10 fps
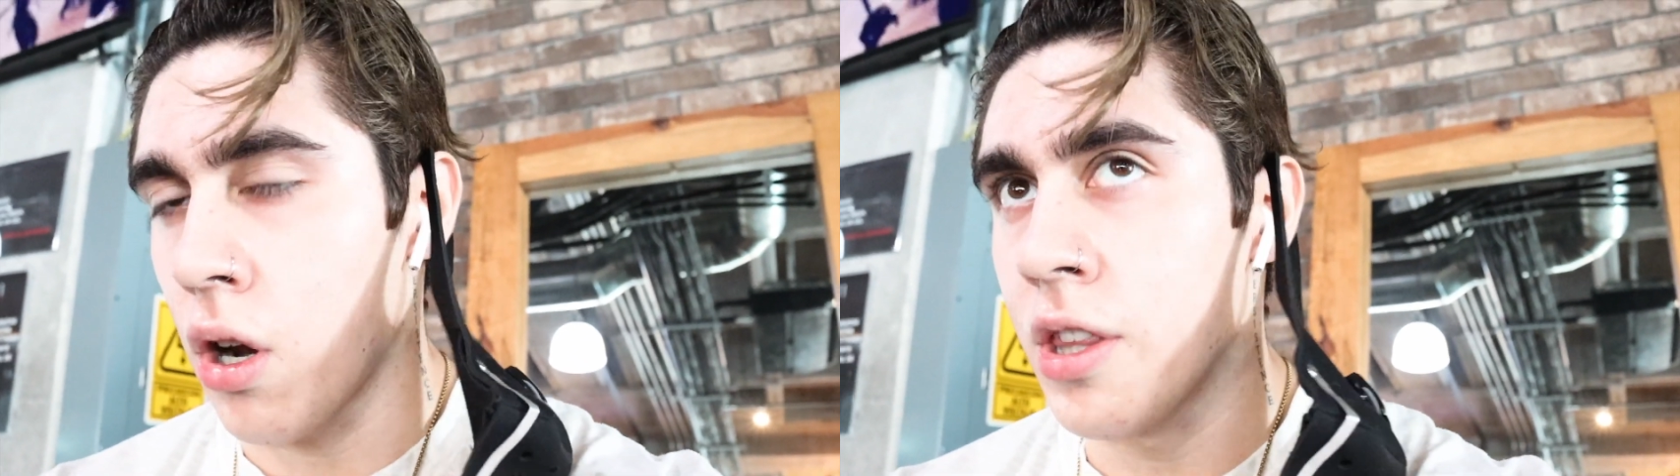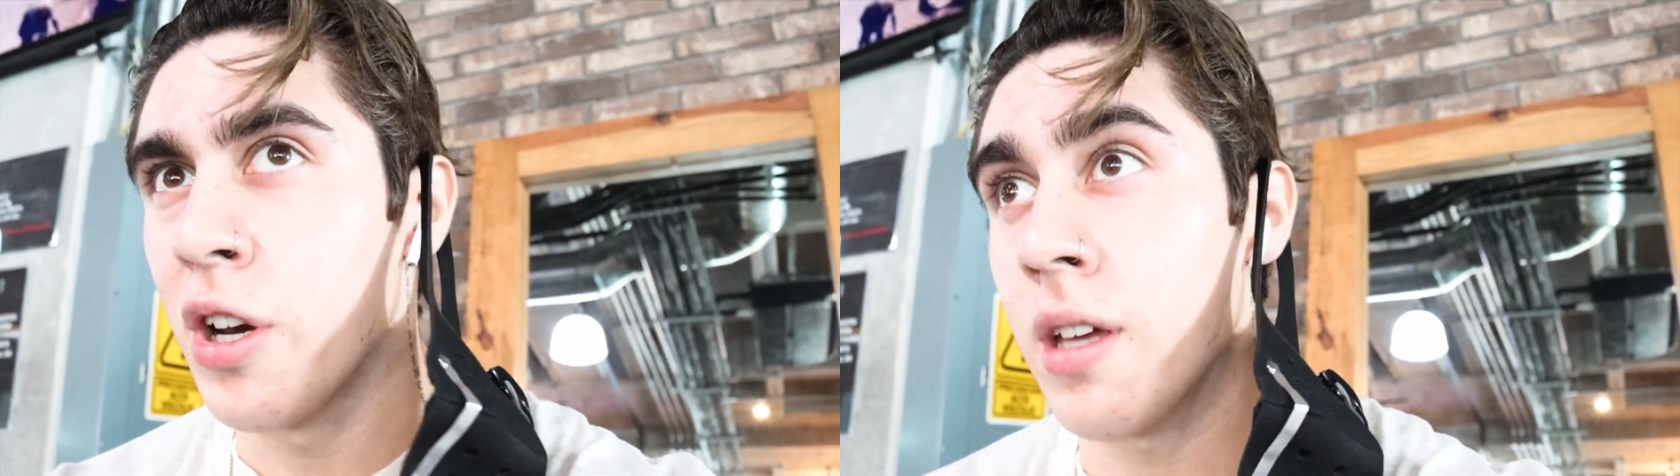
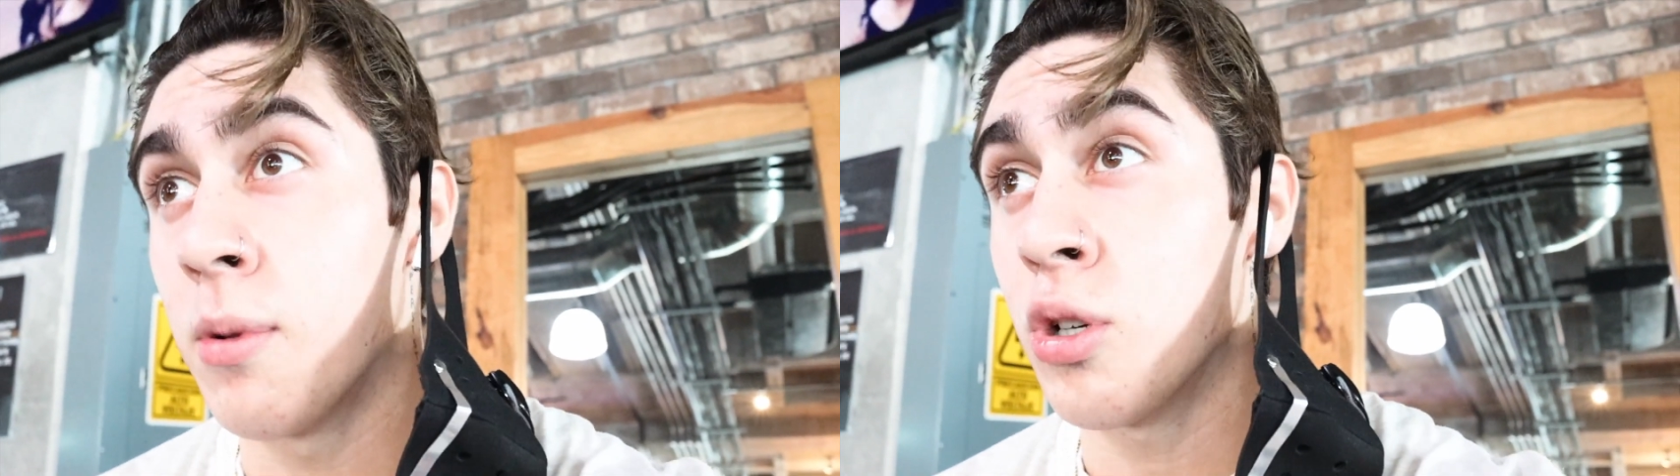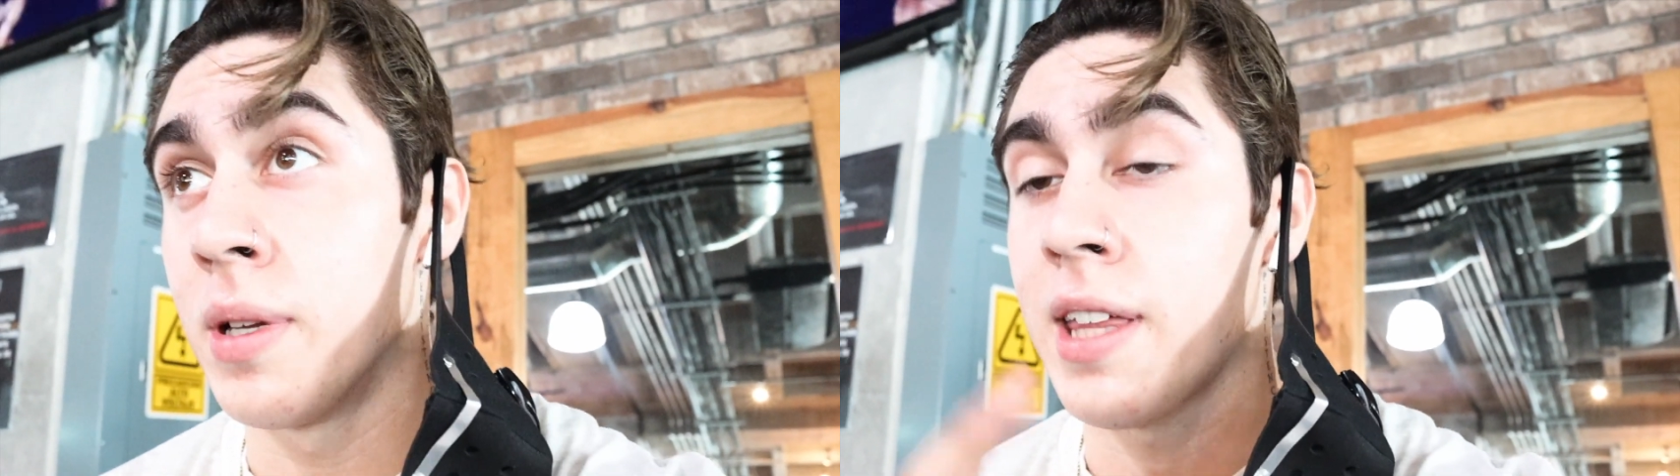cuando ahorita
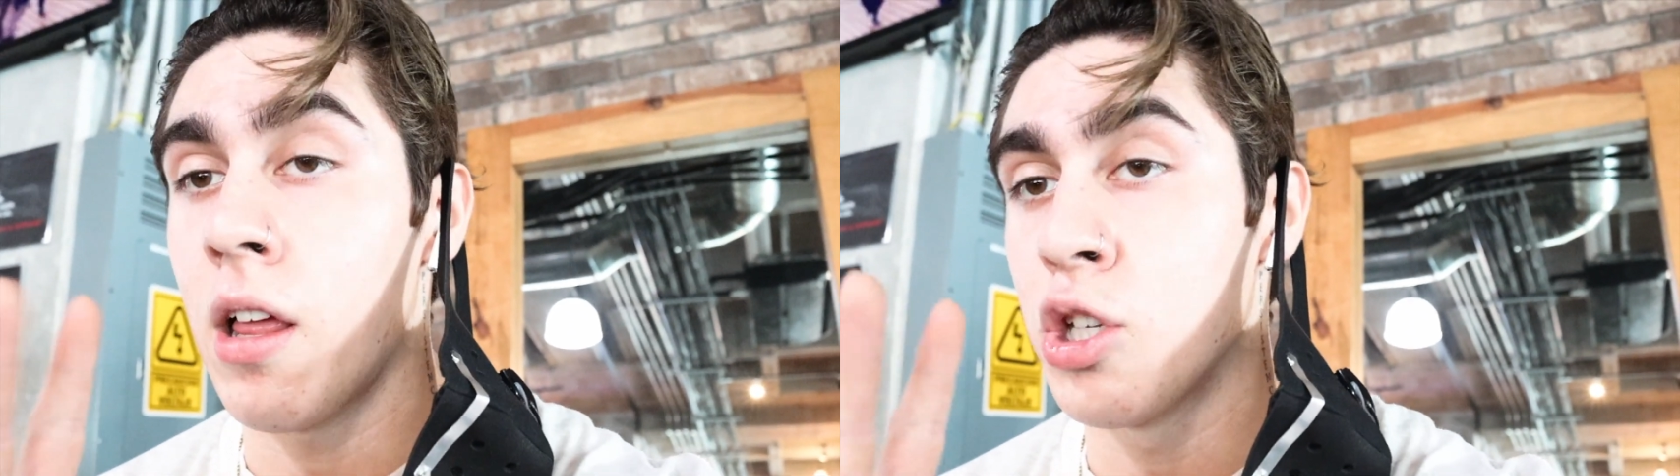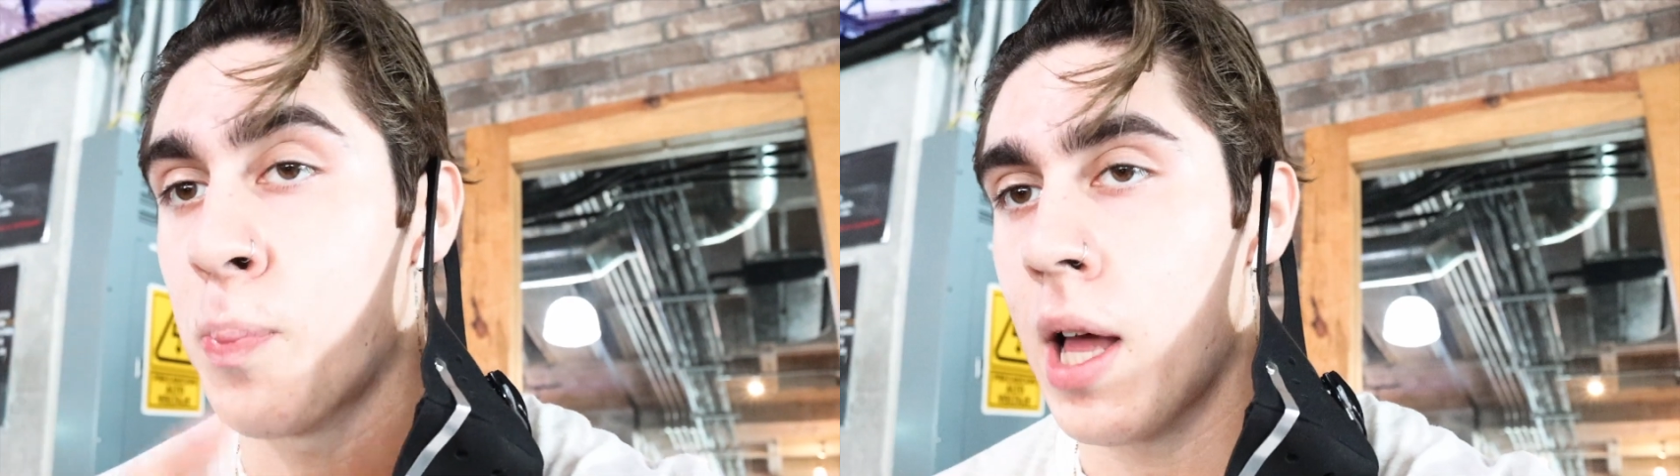vamos a aumentar a
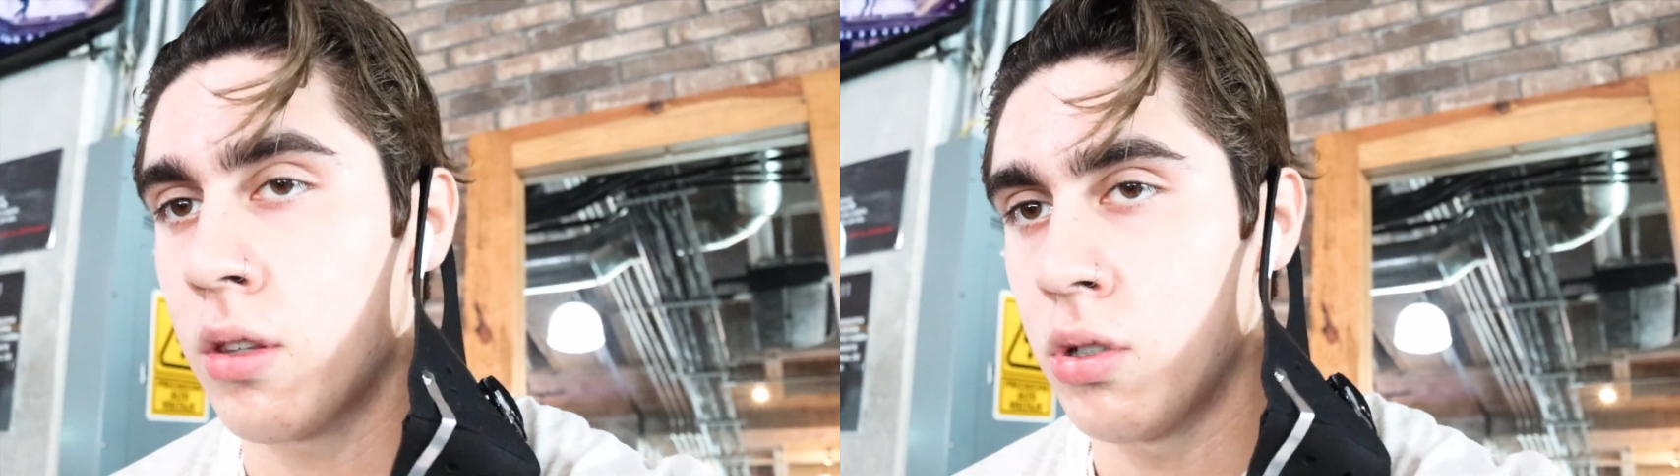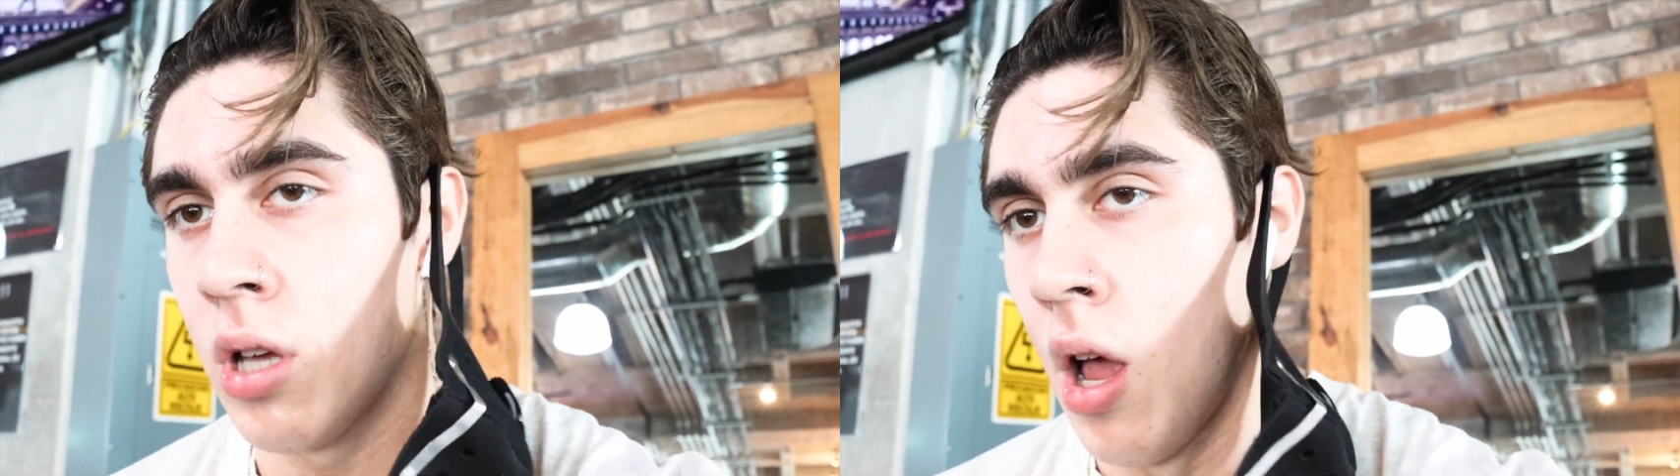dos
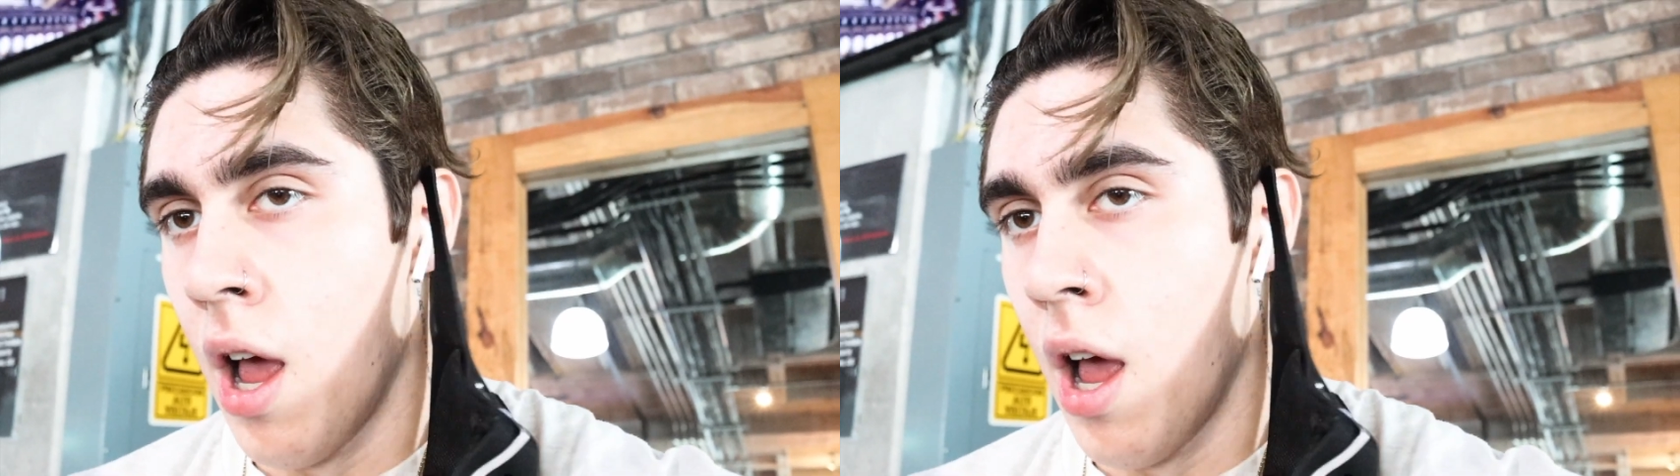platos,